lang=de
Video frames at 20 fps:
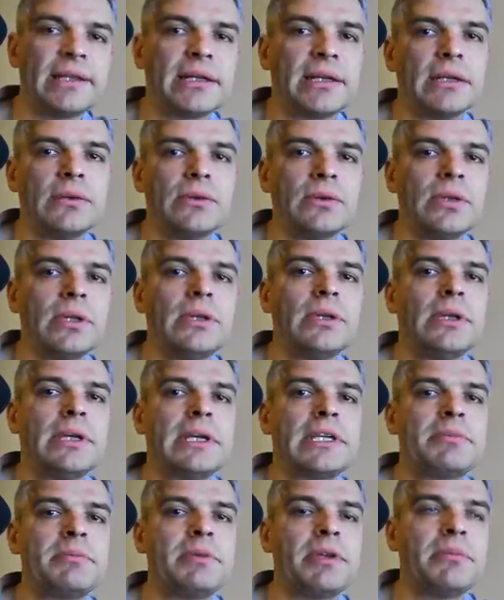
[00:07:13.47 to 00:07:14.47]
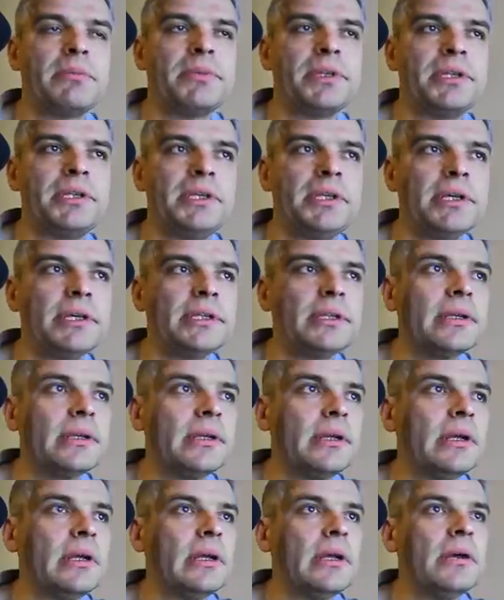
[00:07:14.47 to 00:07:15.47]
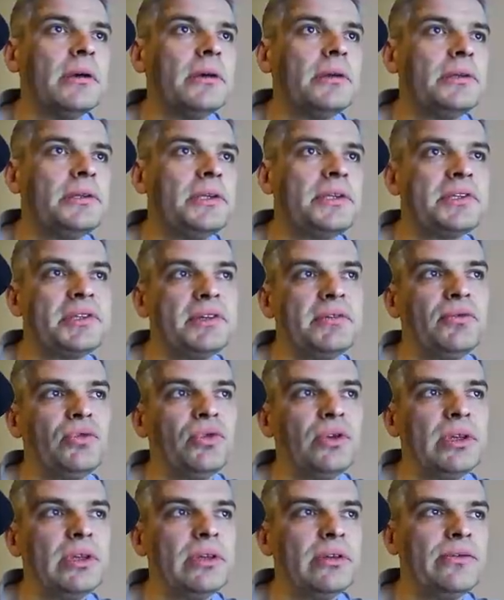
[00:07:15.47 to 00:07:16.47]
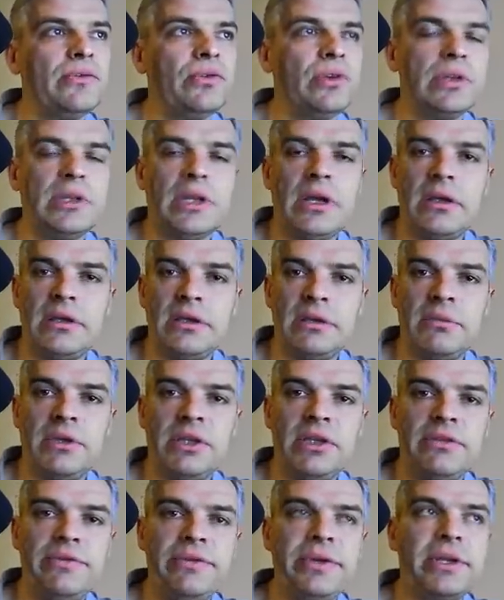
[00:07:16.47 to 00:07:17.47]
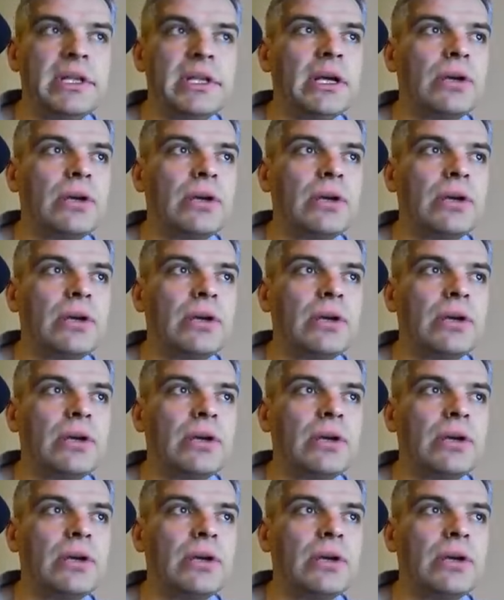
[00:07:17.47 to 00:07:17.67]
Kanonen experimentiert diese wurden von einem Entwickler